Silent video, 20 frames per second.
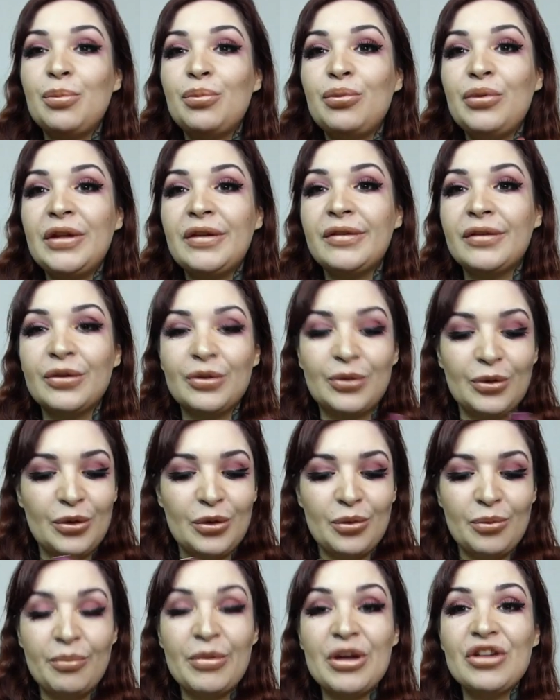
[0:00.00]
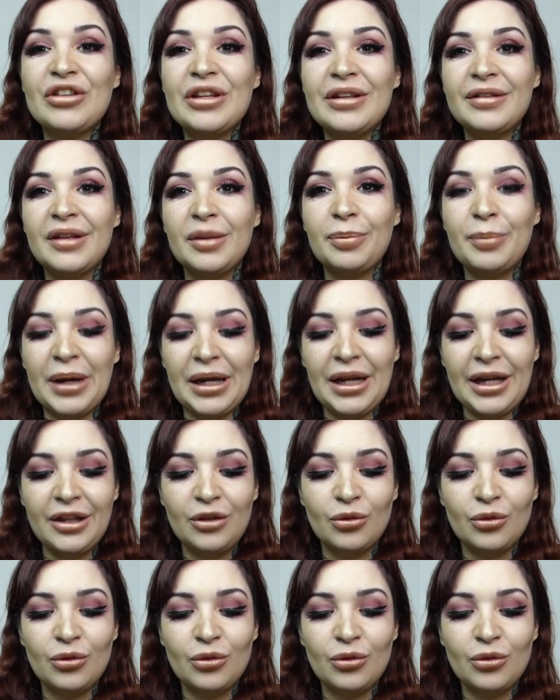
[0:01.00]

puisse euh, m'acheter cette palette.